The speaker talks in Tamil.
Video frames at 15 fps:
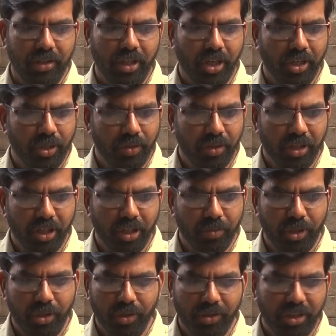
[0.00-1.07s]
ராஜீவ்காந்தி
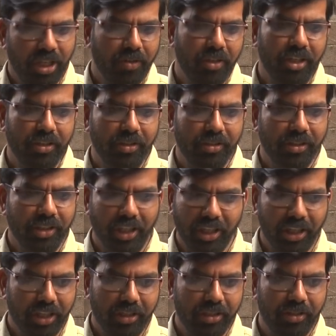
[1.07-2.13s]
மட்டும் சாவலை
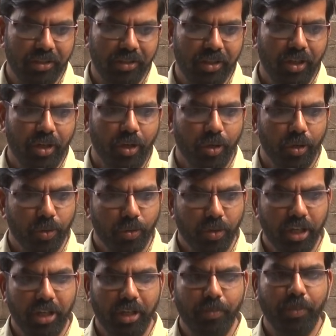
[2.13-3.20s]
இறக்கலை அவங்க
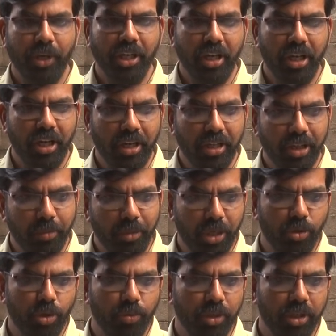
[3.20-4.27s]
கூட பதினாறு
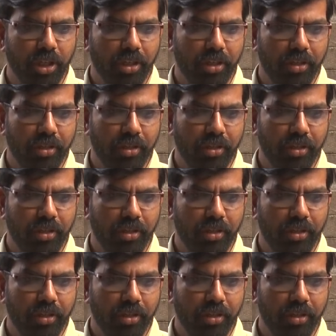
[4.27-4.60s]
தமிழர் குடும்பங்கள்